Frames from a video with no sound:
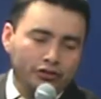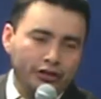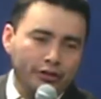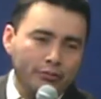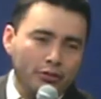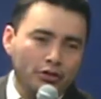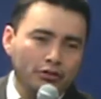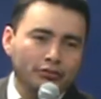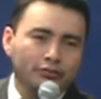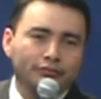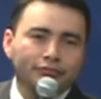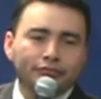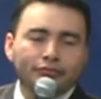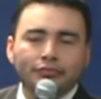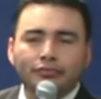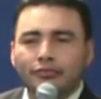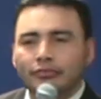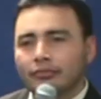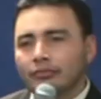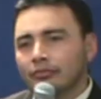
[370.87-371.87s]
Simón?
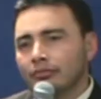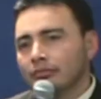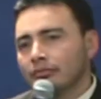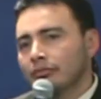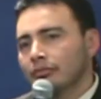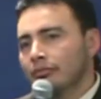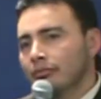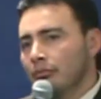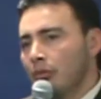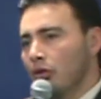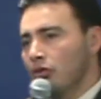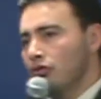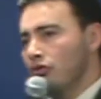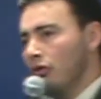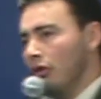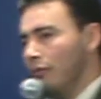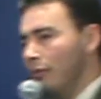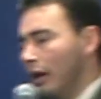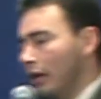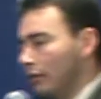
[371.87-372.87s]

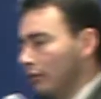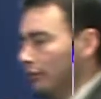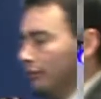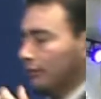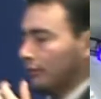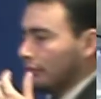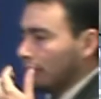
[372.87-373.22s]
Mucho, hermano.